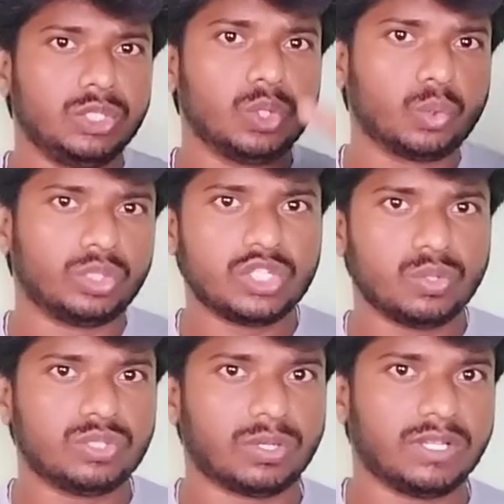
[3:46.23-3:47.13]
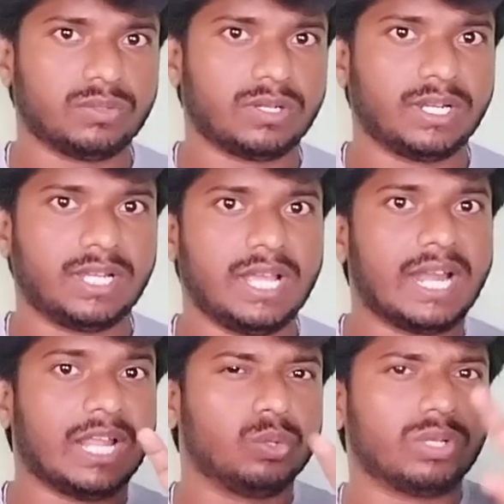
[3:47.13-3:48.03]
இன்னொரு குட்டி ஸ்டோரி சொல்லதான் சொல்கிறாங்க
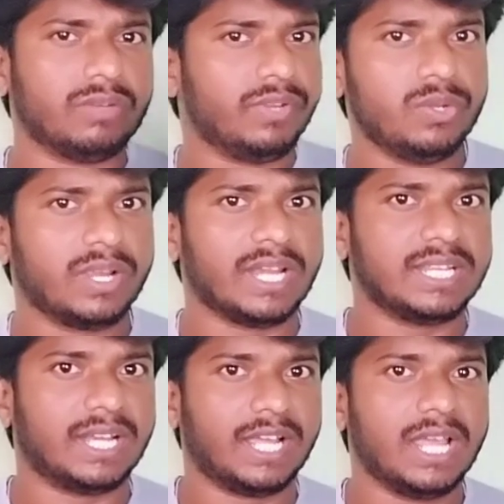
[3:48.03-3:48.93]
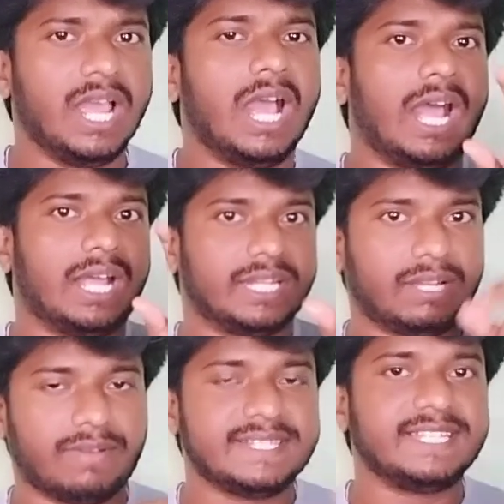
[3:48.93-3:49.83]
ஆனால் அதுக்குண்டான வீடியோ கிடைக்கல அதை நான்
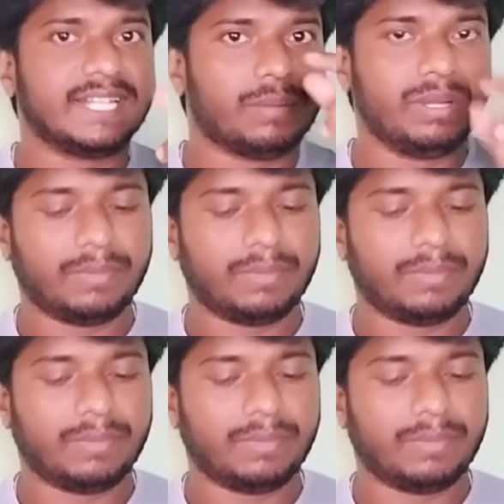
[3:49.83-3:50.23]
வாசிக்கிறேன் அப்படியே